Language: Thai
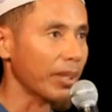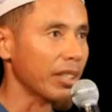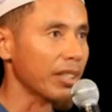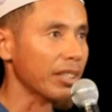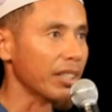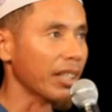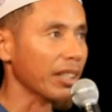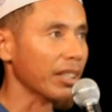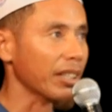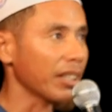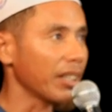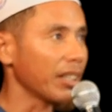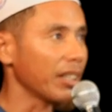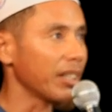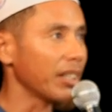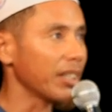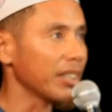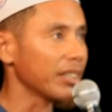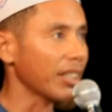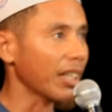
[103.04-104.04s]
ซึ่งก็มี
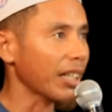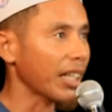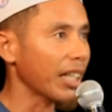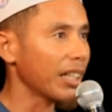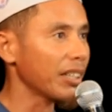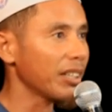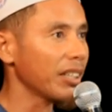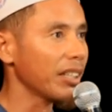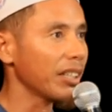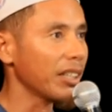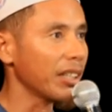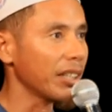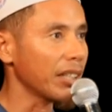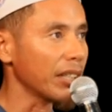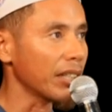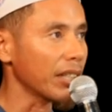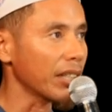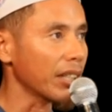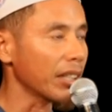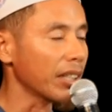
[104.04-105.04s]
ครูอบูบั
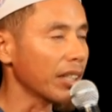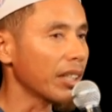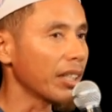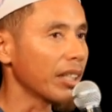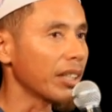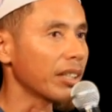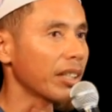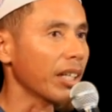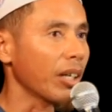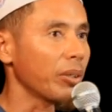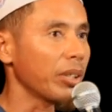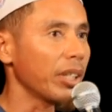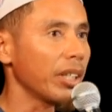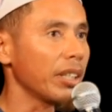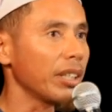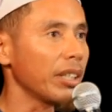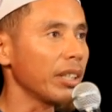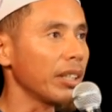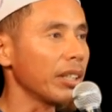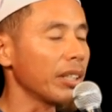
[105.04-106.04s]
ตวงทองและ
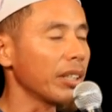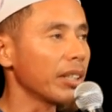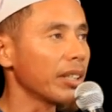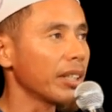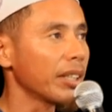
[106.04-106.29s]
คุณมาเรียม